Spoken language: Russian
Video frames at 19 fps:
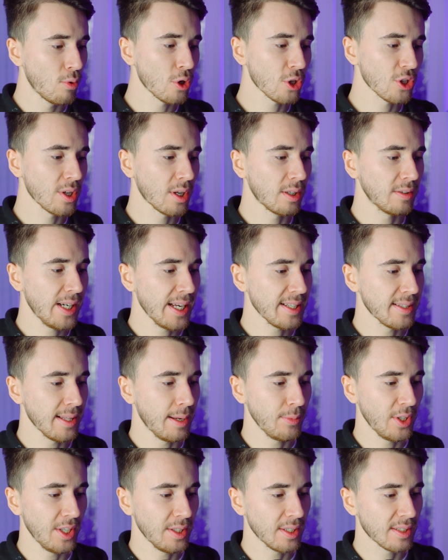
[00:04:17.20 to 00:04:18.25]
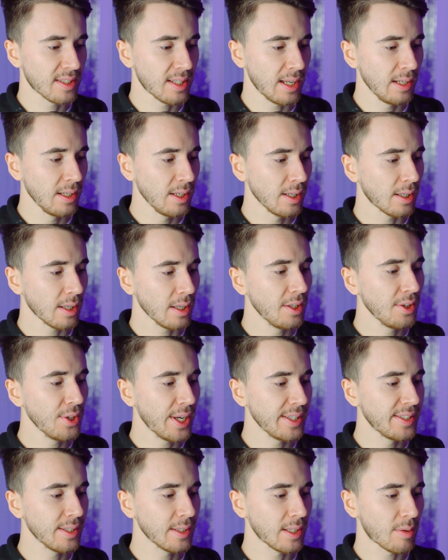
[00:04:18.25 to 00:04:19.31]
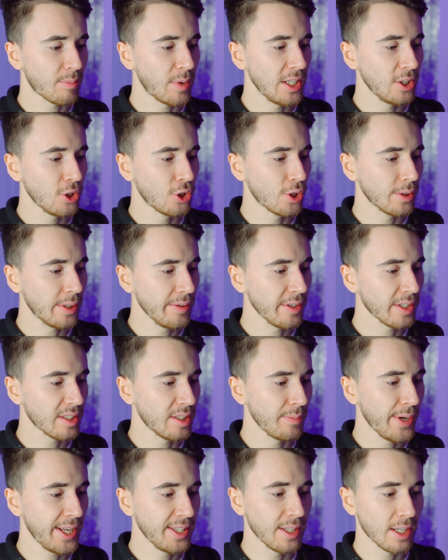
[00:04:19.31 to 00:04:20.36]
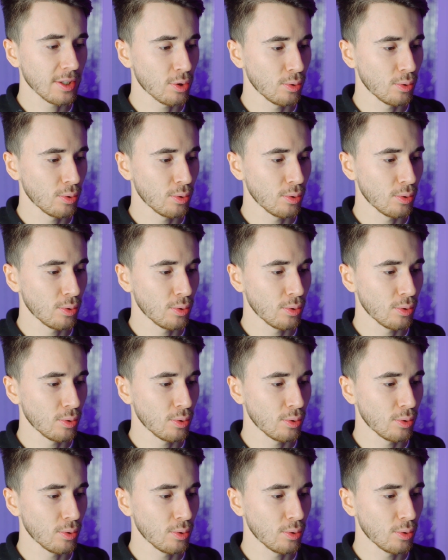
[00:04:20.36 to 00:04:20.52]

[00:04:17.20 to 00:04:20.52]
Можно класть на мнение остальных, и ни один нормальный человек тебя не